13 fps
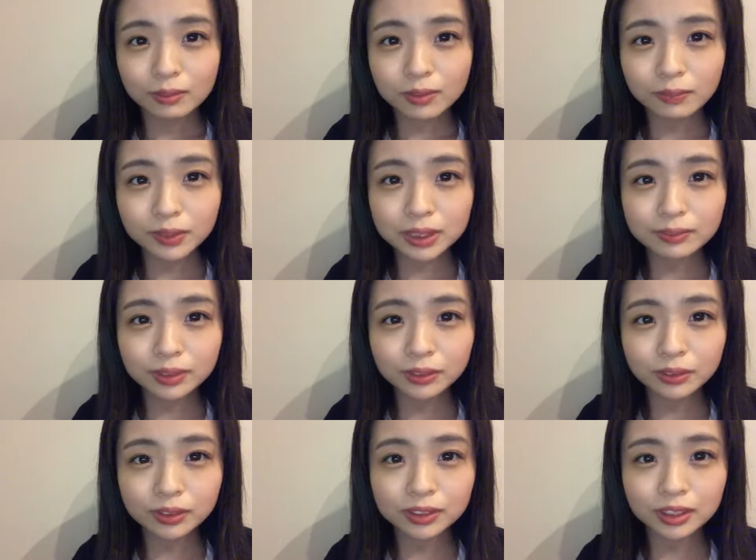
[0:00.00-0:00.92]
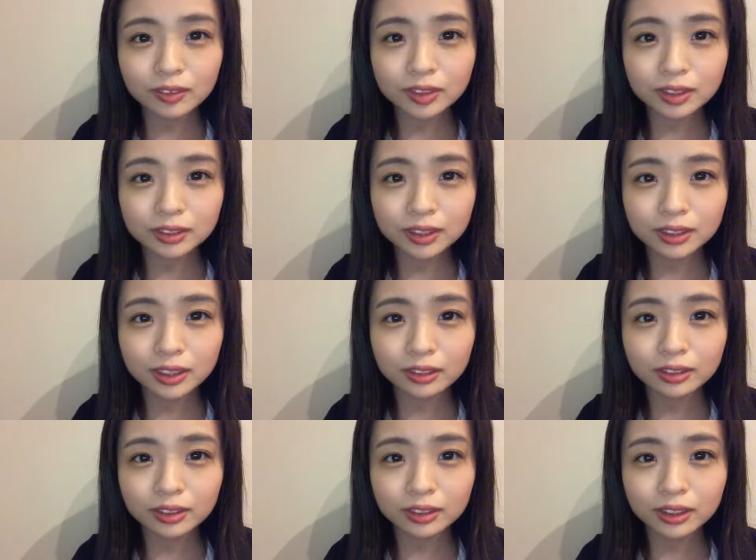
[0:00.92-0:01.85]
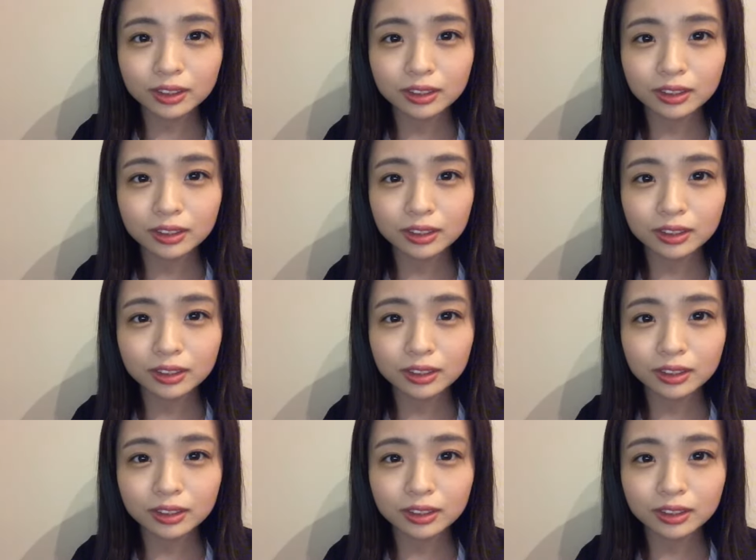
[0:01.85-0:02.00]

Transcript: 手ブ島庄司さんがわざわざ来てくれた言っ